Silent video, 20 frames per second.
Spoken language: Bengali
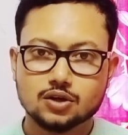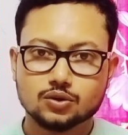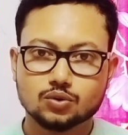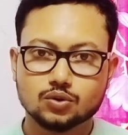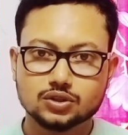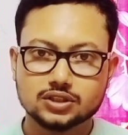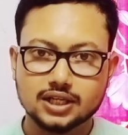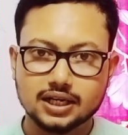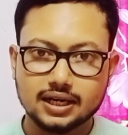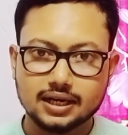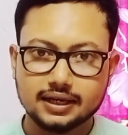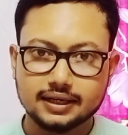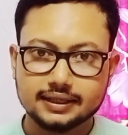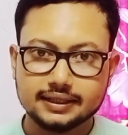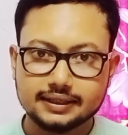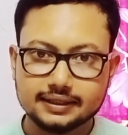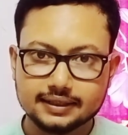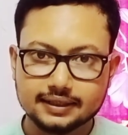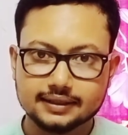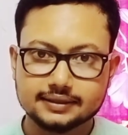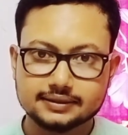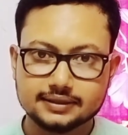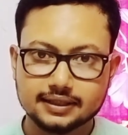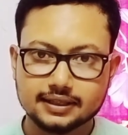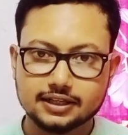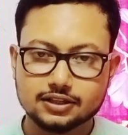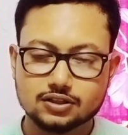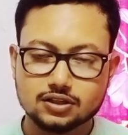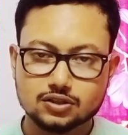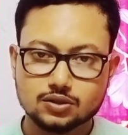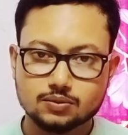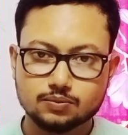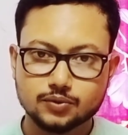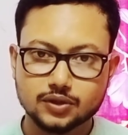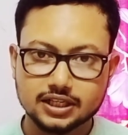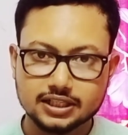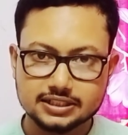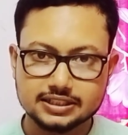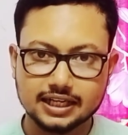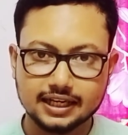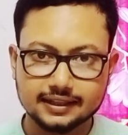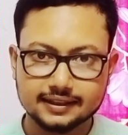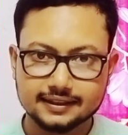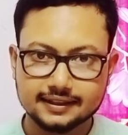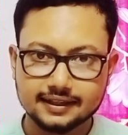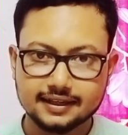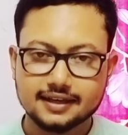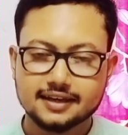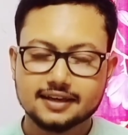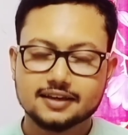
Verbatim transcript: তো যারা ইন্টারেস্টেড এটা সম্পর্কে জানতে